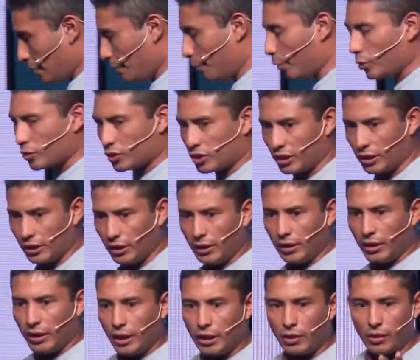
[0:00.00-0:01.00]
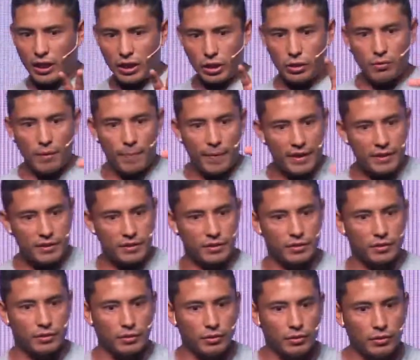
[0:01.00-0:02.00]
Pero sí, el objetivo es
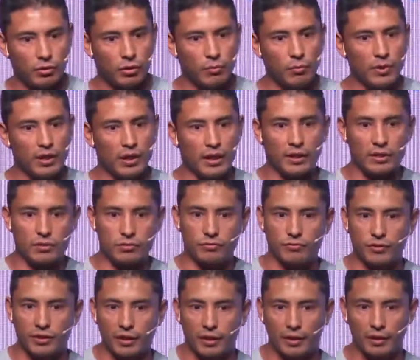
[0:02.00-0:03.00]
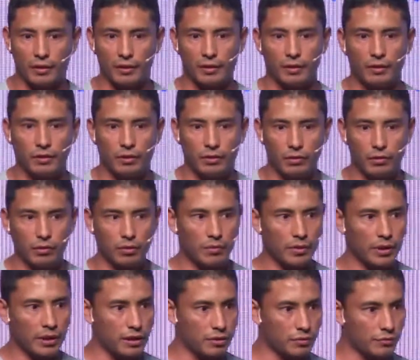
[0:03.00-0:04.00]
parecido, ¿no? Cómo dejar de sufrir. ¿no?
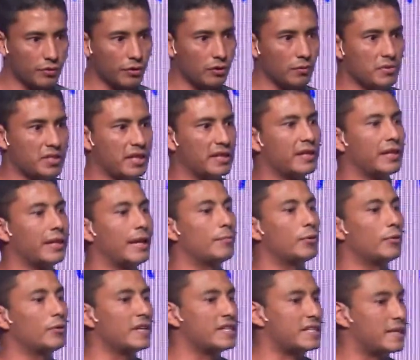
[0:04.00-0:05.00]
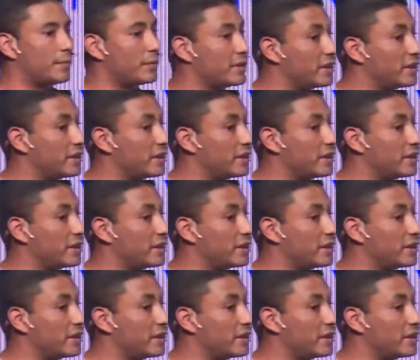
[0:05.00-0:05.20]
Cómo dejar de sufrir, cómo salir de la pobreza,